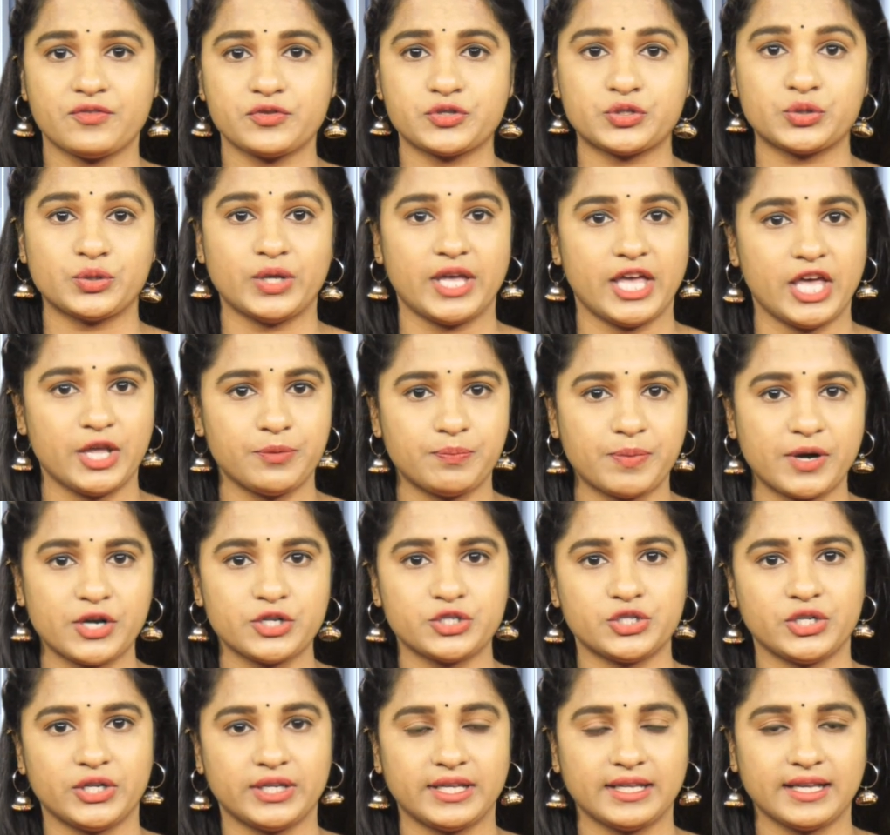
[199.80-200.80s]
వ్యవస్థను
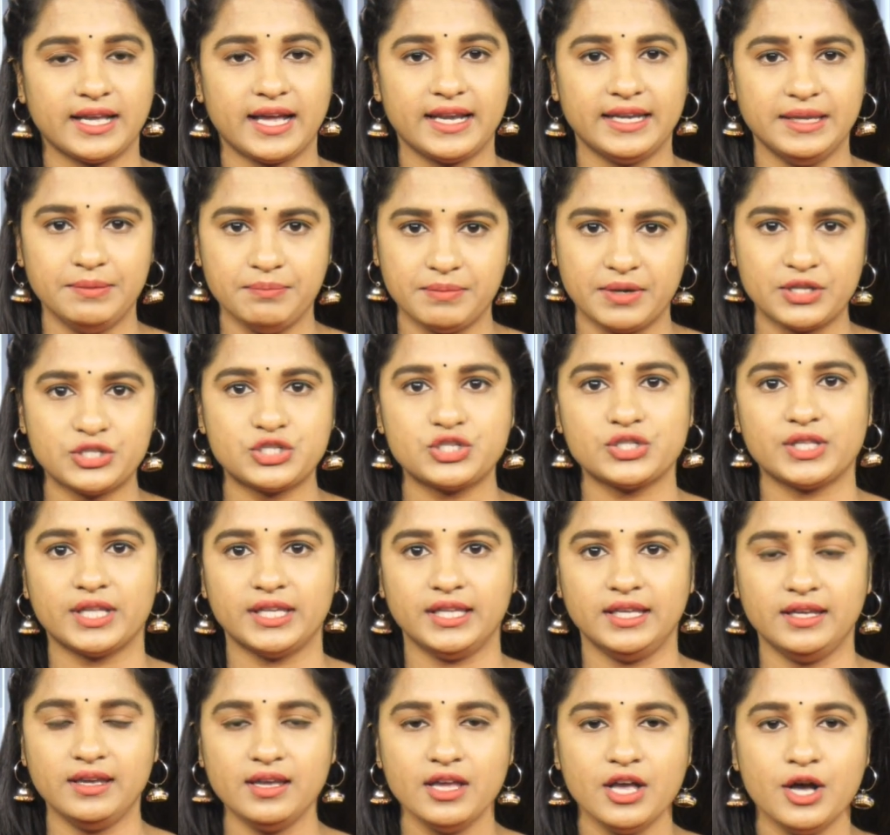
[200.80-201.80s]
ఏర్పాటు చేయటం కానీ
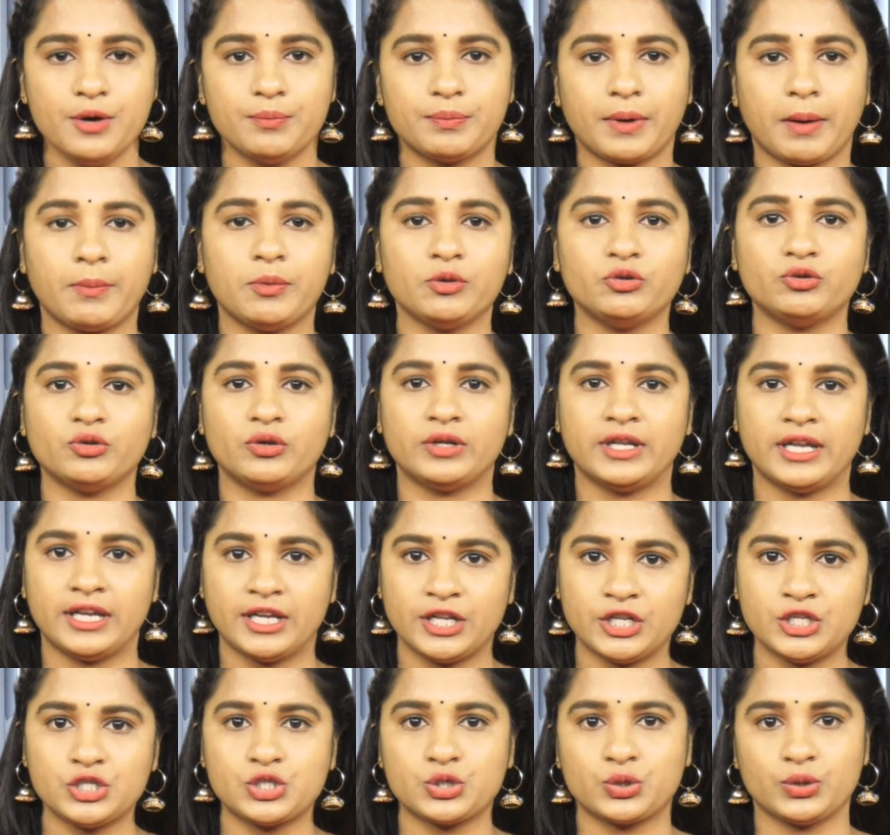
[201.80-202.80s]
మంచిదని ప్రభుత్వం
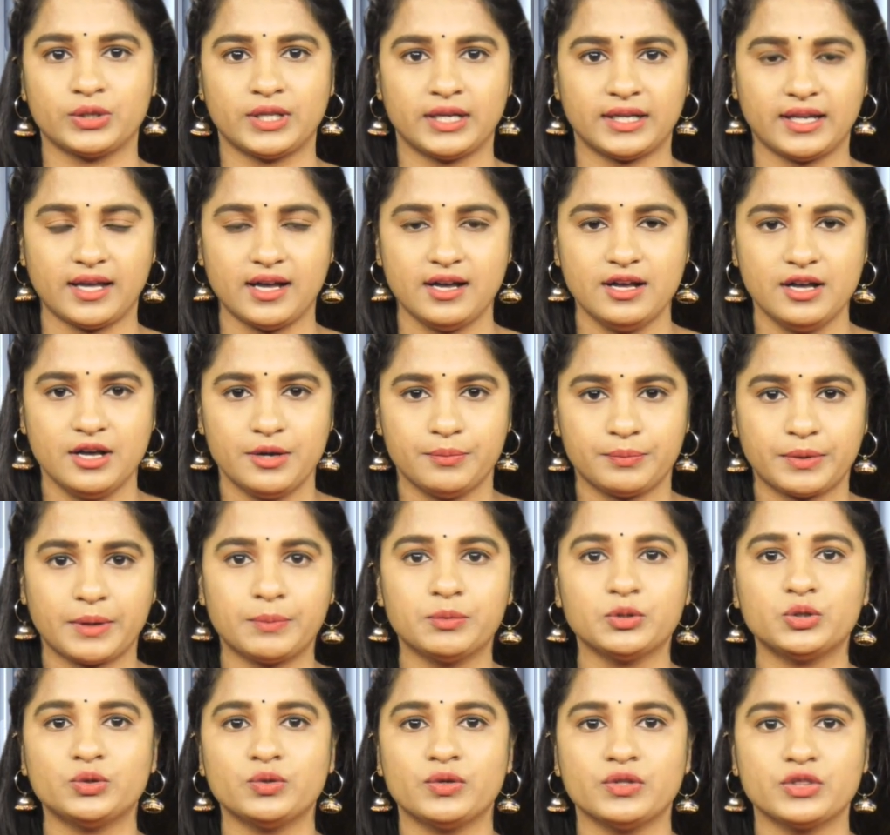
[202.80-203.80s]
నిర్ణయించుకుందట
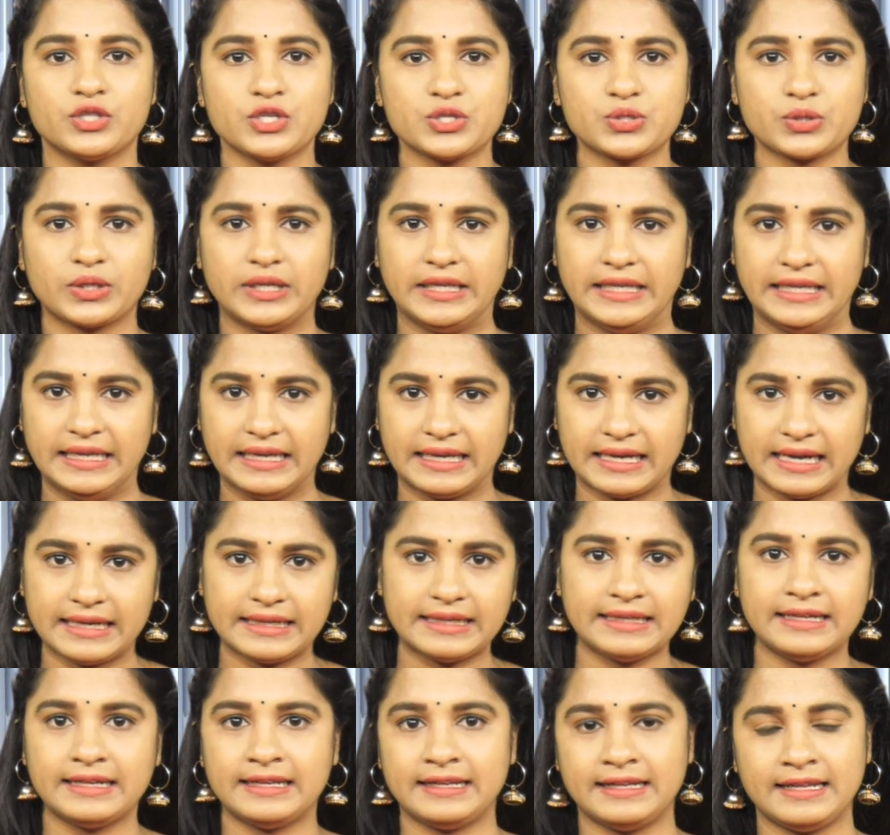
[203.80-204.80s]
ప్రభుత్వం తీసుకున్న ఈ
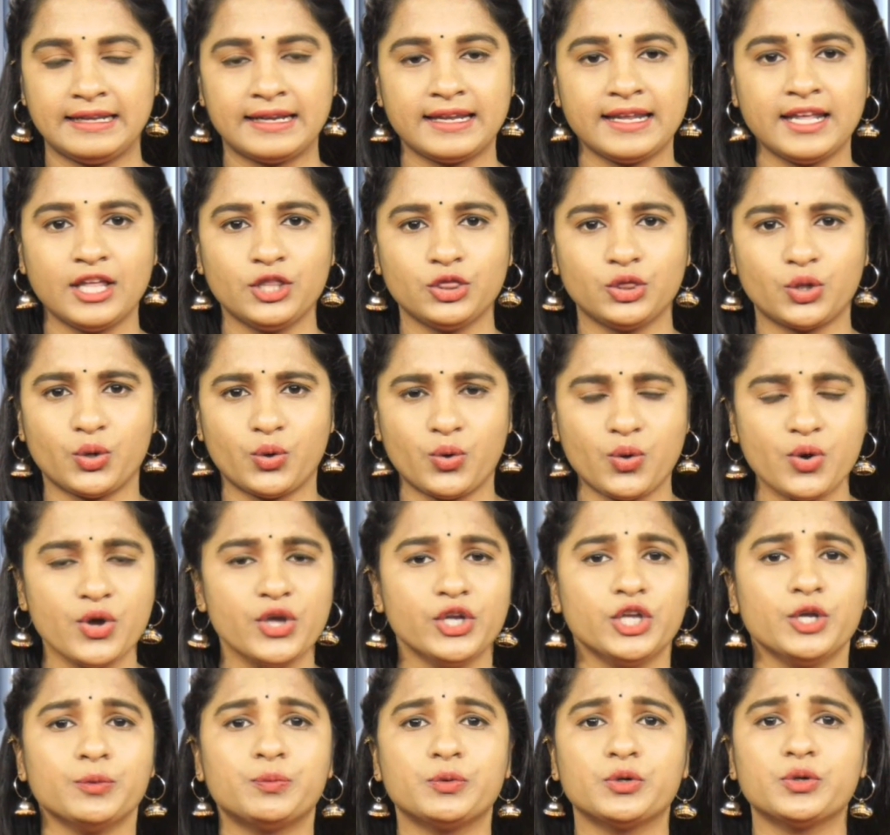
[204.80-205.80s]
కఠిన నిర్ణయంతో
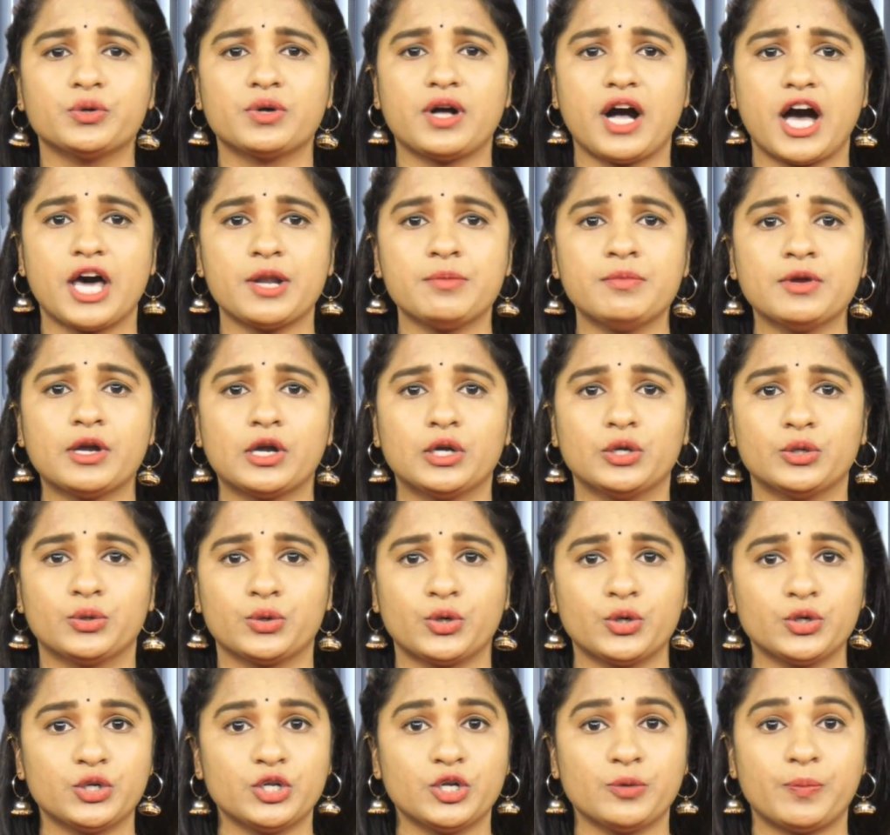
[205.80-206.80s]
ఇప్పుడు కార్మికులు
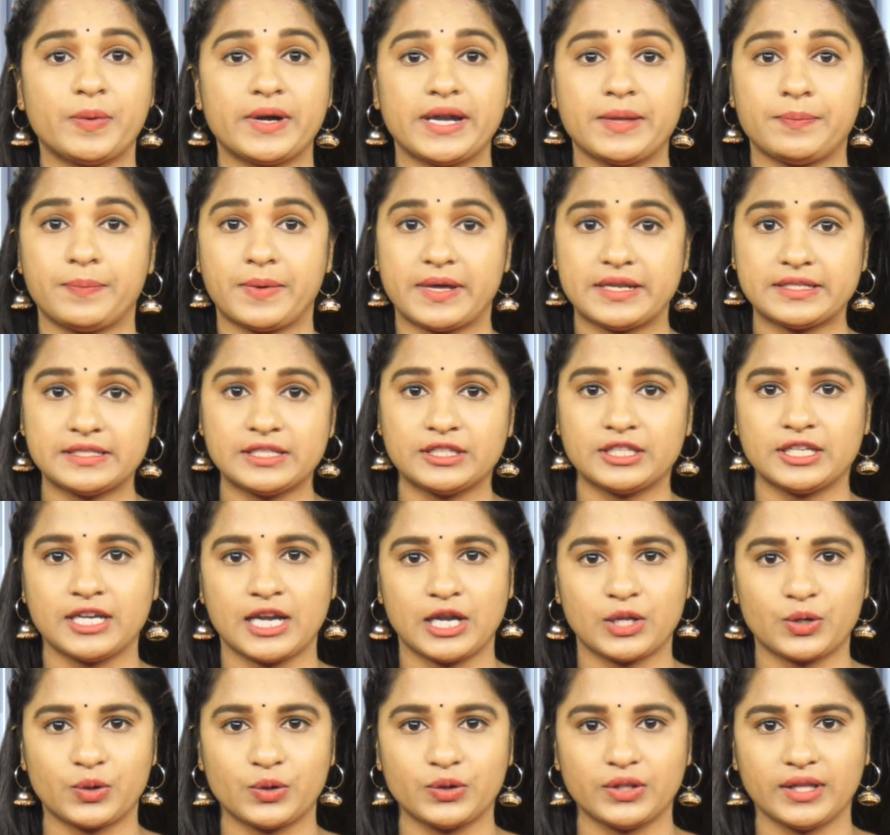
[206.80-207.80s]
రోడ్డును పడే పరిస్థితి
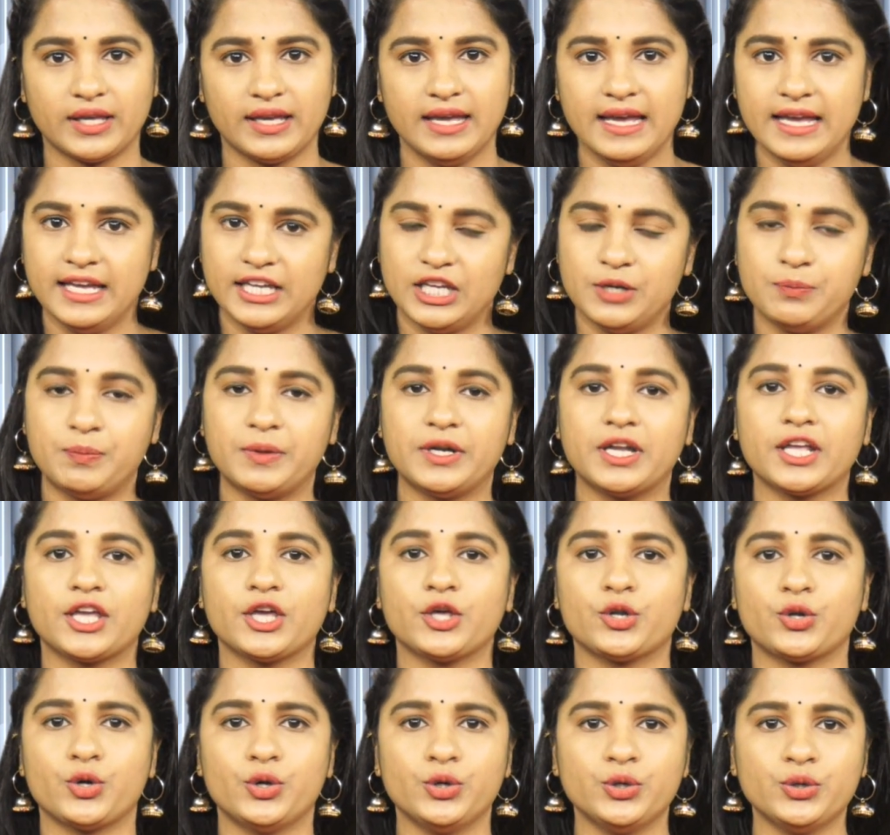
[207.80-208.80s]
నెలకొంది
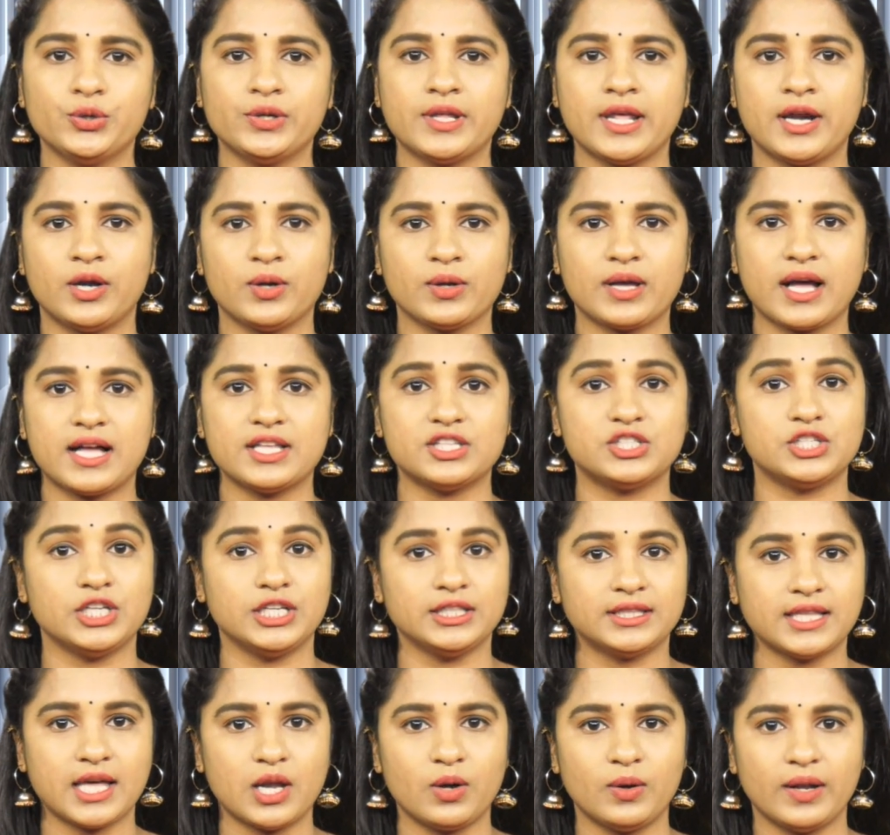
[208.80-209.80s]
ఇప్పటికే రెండు నెలలుగా
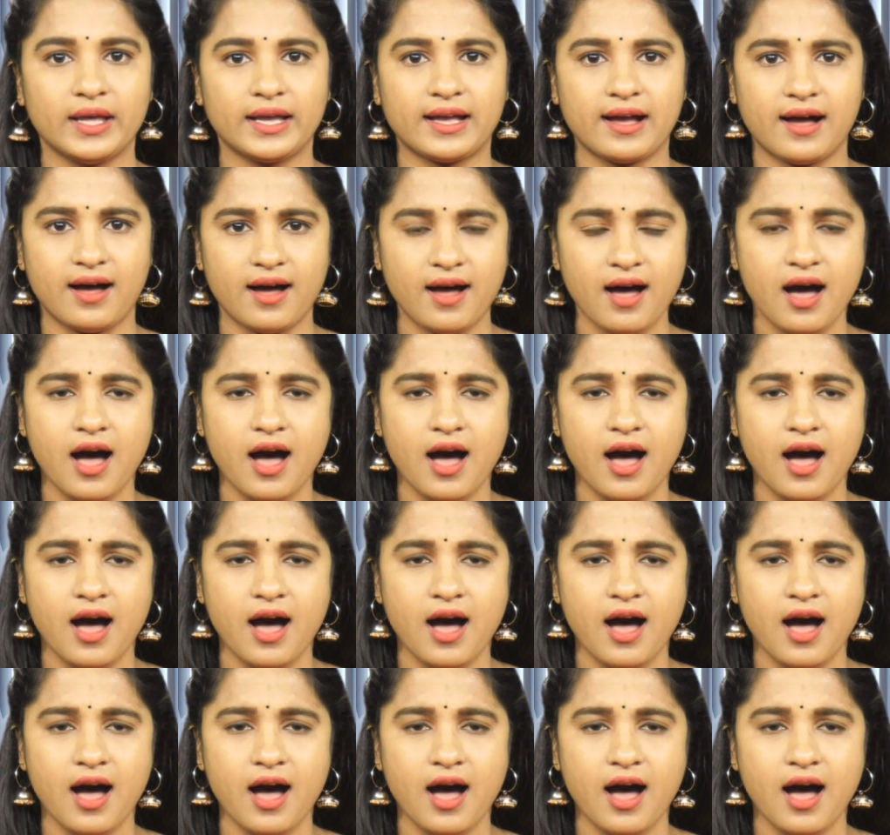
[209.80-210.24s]
జీతాలు లేక